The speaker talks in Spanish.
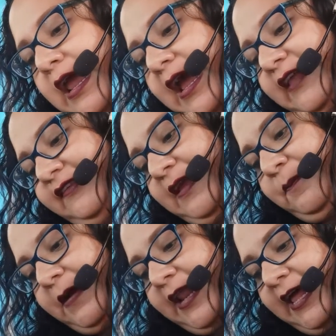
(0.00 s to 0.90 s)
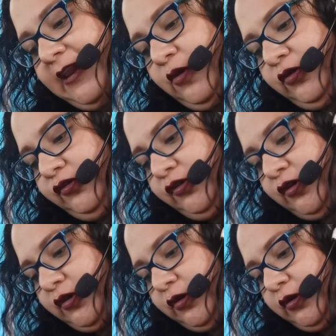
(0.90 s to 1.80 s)
a separarlos
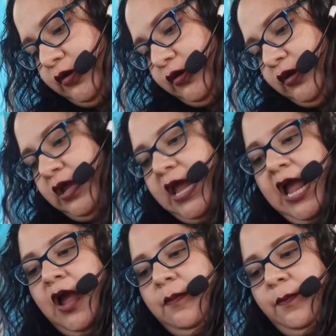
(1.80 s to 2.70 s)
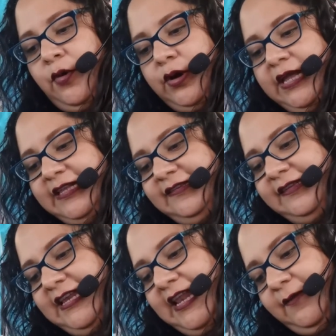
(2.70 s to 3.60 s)
por
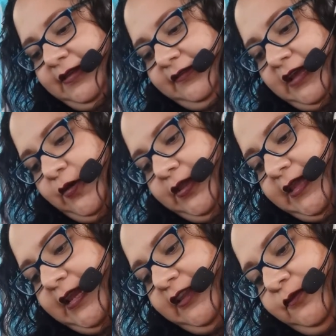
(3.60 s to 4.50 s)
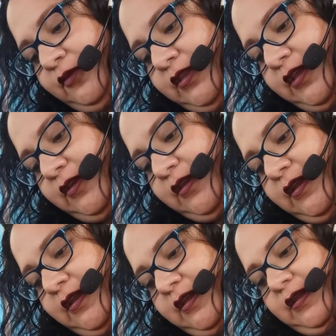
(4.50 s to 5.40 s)
sílabas. Ahorita les,
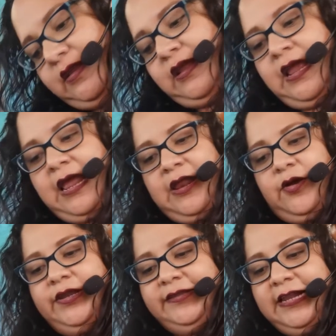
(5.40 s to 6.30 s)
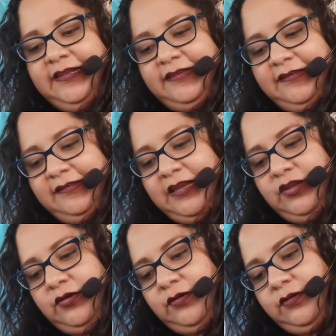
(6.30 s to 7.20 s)
Ahorita les
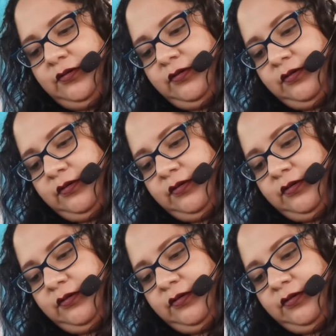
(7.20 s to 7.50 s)
enseño.